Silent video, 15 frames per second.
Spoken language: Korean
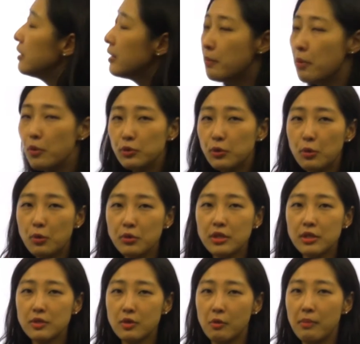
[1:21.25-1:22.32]

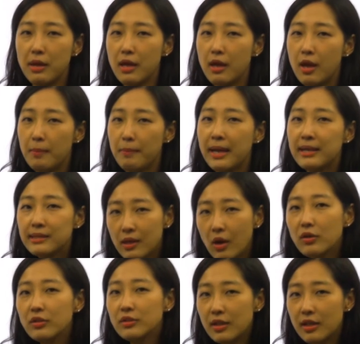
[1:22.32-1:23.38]
김홍도는 정말
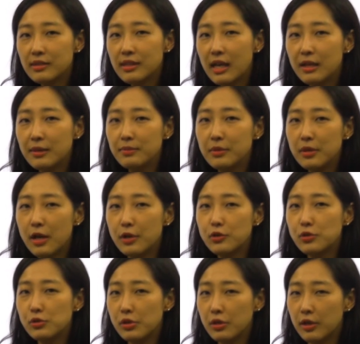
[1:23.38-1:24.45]
백성들의 삶을
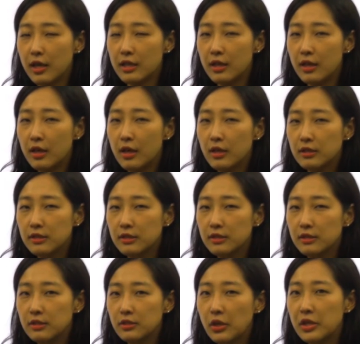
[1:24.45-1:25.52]
아주 이렇게
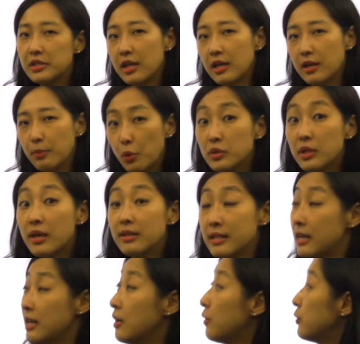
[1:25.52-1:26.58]
그 굉장히 묘사를
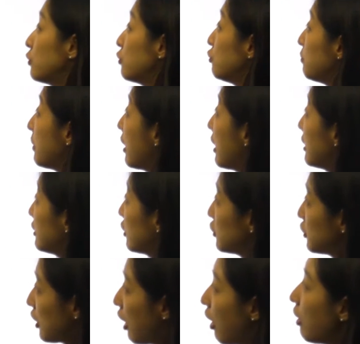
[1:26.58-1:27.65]
잘한 것으로
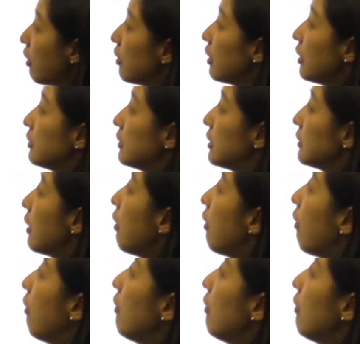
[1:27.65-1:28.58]
유명하셨죠. 그래서